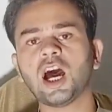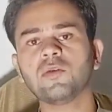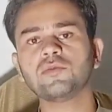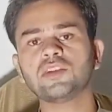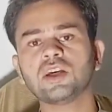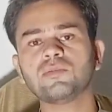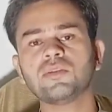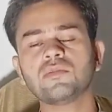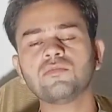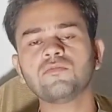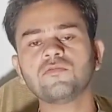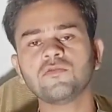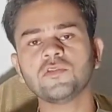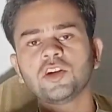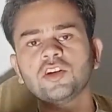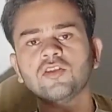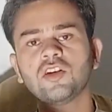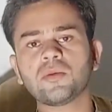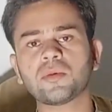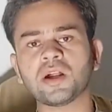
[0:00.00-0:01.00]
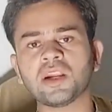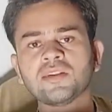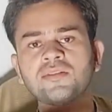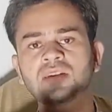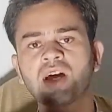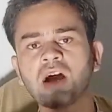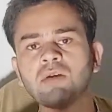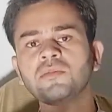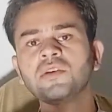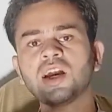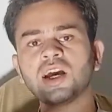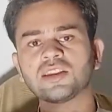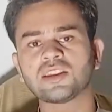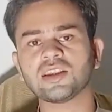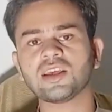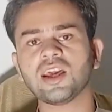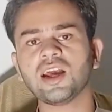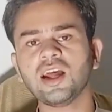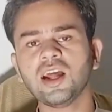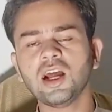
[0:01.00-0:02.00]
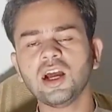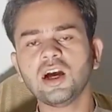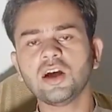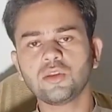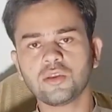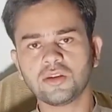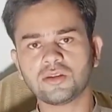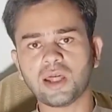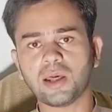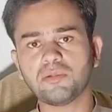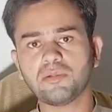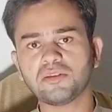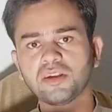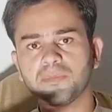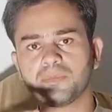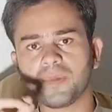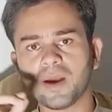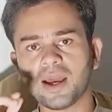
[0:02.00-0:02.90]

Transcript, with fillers: अब जब हम वीडियो हमारे सामने आती है तो सबसे